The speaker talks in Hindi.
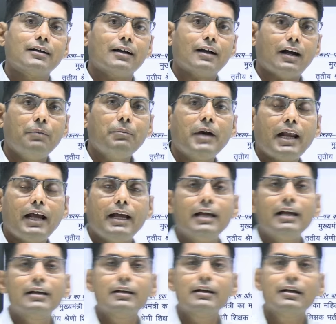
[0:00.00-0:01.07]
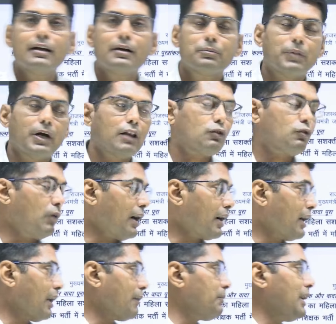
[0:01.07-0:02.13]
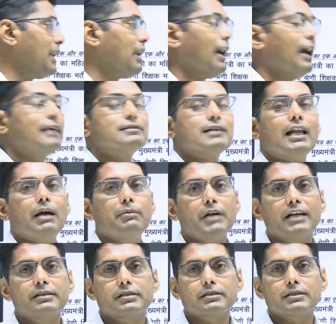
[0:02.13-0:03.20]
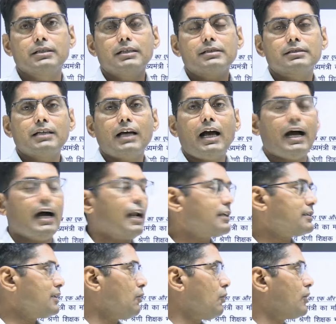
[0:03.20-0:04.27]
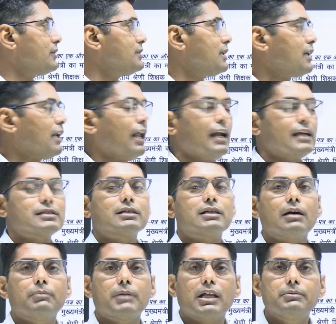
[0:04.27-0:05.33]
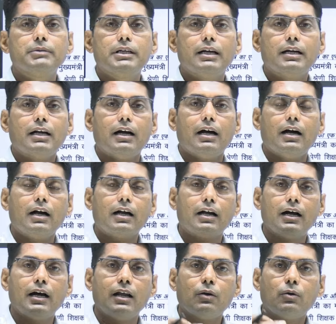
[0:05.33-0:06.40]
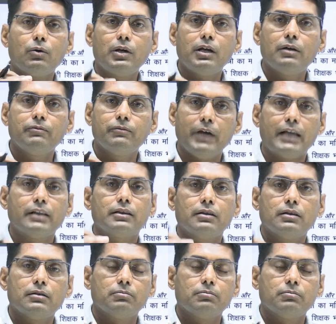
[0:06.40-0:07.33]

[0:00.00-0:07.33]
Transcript: कम रहे परंतु अगर महिलाएं ज्यादा भी आ सकती इसका आरक्षण ओरिजेंटल आरक्षण का मतलब ये है कि अगर कोई व्यक्ति